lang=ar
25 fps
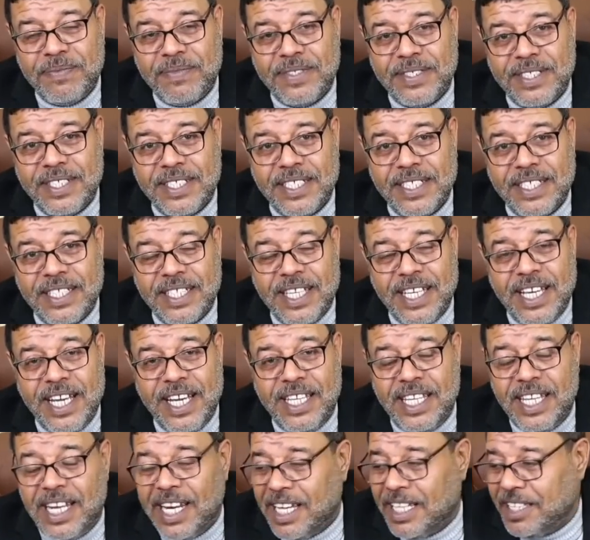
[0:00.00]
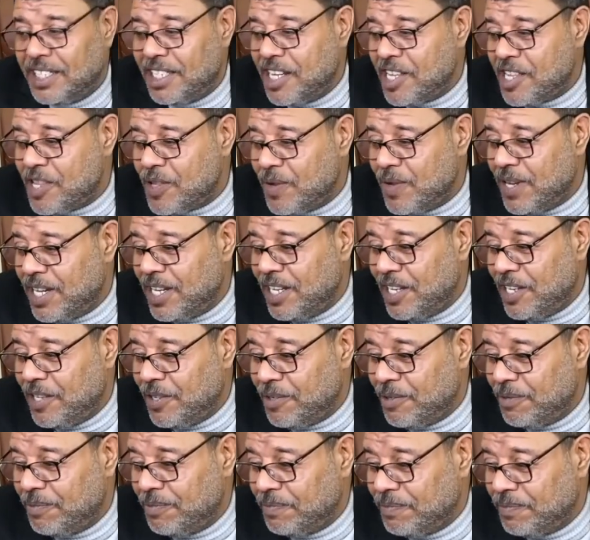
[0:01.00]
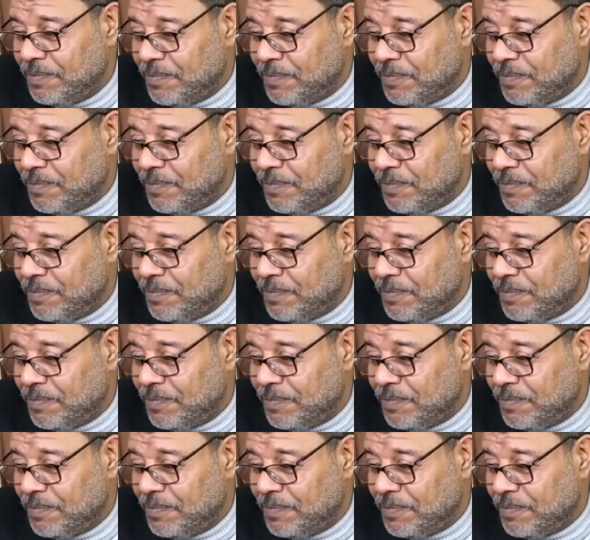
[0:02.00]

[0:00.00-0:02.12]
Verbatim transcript: شيعي شيعي احنا اللي عندنا السؤال اليوم